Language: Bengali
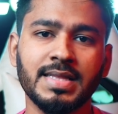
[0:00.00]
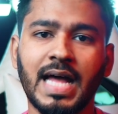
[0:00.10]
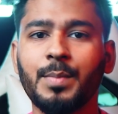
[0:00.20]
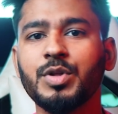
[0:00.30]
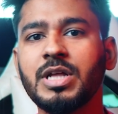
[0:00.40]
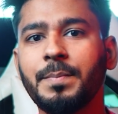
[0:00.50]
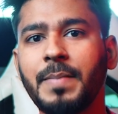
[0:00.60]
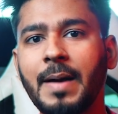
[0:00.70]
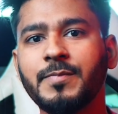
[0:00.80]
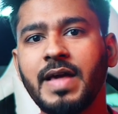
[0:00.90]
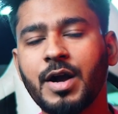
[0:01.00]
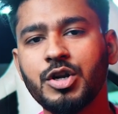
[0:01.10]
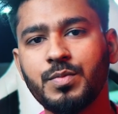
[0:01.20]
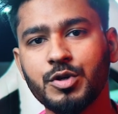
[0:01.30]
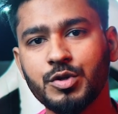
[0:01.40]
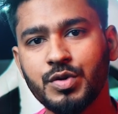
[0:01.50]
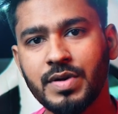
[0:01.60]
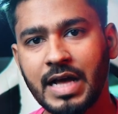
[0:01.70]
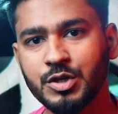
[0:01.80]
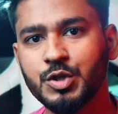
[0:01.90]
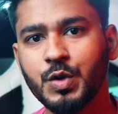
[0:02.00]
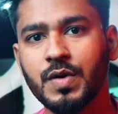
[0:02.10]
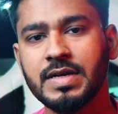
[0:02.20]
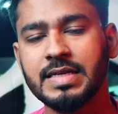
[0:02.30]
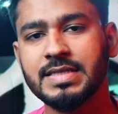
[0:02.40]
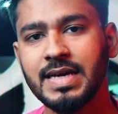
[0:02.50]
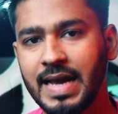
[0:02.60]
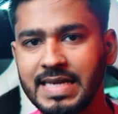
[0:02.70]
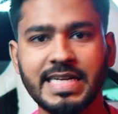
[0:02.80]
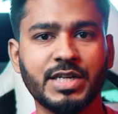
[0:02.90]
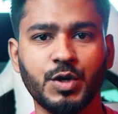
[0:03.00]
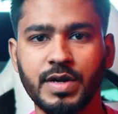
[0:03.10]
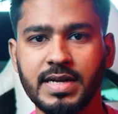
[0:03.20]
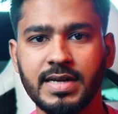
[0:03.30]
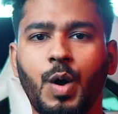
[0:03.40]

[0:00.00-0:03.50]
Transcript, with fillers: তার মধ্যে পাবজি এখনও পর্যন্ত রাজত্ব করে যাচ্ছে এই সেক্টরে